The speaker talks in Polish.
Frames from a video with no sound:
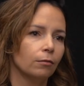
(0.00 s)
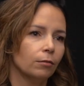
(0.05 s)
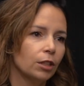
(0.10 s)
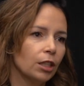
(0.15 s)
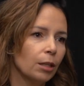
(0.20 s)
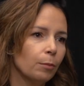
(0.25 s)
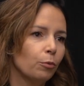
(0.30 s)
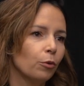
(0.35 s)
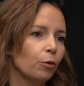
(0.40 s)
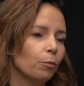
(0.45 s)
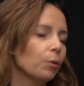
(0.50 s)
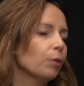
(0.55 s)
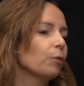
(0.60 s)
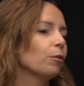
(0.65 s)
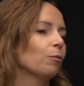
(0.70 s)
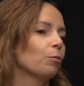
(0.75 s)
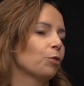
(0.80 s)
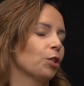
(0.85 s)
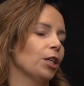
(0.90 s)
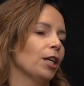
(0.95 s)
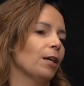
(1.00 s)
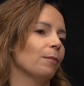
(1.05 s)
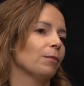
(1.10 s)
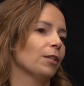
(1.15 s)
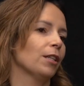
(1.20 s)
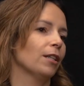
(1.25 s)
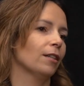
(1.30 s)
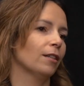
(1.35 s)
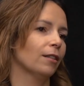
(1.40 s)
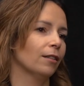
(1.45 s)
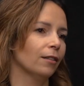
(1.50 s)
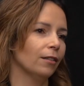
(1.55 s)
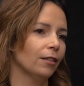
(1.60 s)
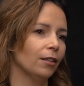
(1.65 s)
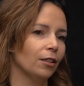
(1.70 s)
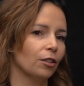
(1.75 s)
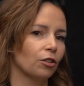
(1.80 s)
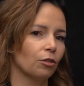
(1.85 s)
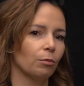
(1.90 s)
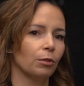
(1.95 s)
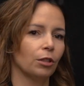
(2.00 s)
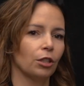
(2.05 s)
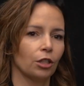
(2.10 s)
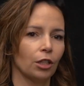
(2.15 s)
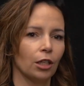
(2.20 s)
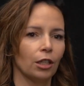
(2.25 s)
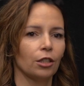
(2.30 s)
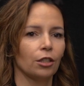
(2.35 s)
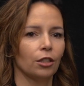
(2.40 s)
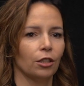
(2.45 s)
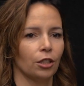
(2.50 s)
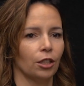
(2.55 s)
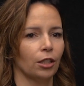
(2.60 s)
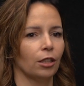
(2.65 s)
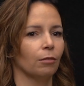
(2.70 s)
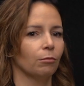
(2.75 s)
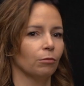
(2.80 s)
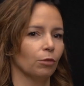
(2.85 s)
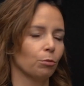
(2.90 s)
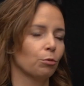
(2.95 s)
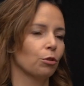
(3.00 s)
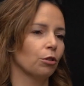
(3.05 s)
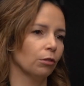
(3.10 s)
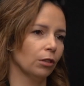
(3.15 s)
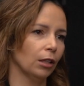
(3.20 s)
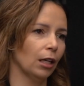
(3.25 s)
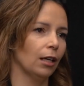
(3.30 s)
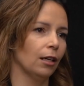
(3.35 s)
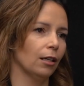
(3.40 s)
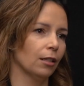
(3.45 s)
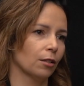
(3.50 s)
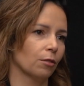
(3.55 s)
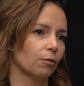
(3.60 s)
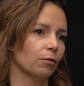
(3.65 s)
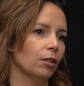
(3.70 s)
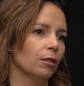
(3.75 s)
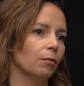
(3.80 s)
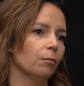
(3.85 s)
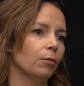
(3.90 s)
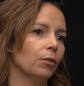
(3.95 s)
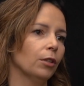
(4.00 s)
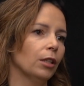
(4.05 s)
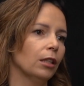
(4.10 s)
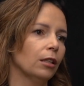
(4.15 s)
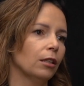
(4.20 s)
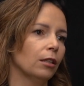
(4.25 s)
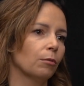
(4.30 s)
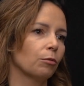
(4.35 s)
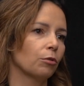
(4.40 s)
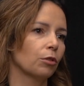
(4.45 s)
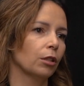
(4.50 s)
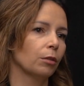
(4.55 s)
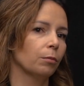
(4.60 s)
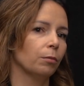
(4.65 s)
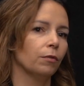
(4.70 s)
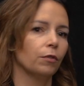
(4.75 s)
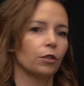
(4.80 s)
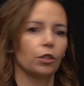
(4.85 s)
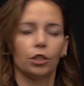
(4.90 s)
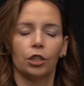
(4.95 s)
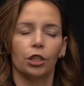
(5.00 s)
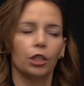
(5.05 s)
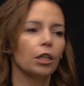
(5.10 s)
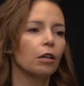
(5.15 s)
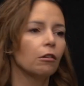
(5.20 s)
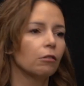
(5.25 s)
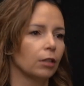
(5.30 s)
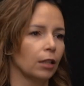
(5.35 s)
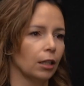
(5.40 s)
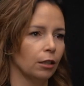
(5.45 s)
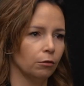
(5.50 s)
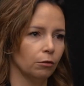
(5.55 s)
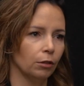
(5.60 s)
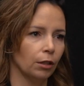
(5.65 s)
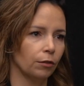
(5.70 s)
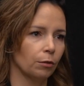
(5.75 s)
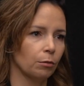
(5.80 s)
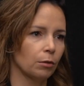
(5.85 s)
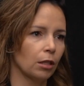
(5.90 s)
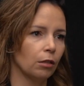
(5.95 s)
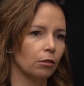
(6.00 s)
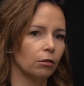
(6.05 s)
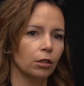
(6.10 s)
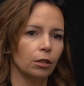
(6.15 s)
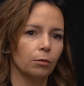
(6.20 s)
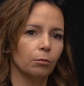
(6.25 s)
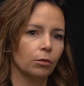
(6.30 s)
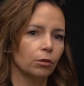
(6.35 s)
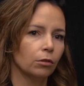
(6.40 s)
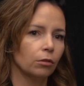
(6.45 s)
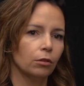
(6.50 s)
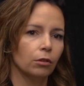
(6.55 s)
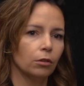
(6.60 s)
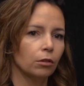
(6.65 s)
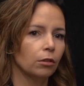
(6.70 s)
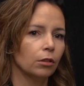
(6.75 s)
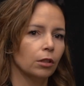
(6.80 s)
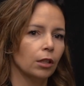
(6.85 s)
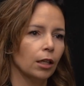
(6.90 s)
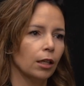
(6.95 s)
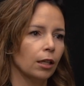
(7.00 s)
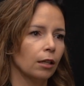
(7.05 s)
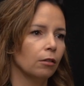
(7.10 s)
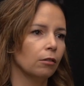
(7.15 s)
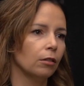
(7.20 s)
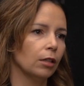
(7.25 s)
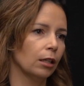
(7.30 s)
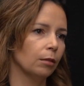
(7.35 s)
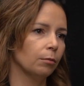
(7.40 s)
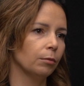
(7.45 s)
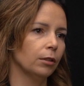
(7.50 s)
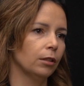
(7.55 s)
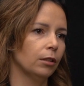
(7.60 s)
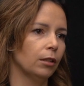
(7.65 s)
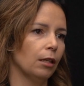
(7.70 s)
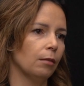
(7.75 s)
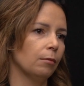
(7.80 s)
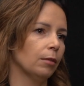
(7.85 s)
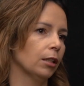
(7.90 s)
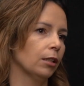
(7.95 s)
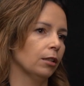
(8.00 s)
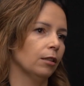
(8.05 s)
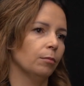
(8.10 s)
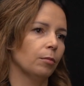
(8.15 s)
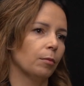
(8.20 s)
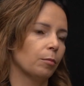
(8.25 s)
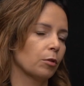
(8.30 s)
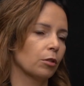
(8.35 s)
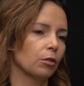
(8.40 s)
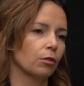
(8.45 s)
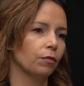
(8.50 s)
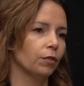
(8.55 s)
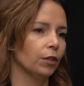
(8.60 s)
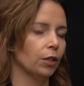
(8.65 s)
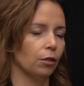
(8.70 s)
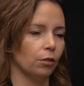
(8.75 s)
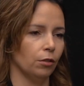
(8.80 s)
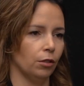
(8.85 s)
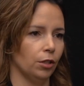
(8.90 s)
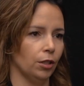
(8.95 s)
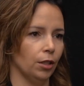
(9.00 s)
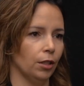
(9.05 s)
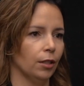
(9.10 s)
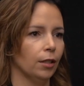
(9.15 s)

ciepło, miło, przyjemnie i żeby też każdy się tam dobrze odnalazł, nie? Bo jeden na przykład powie, że się nie odnajduje w tym salonie, bo to nie jego jakby temat i po prostu wychodzi.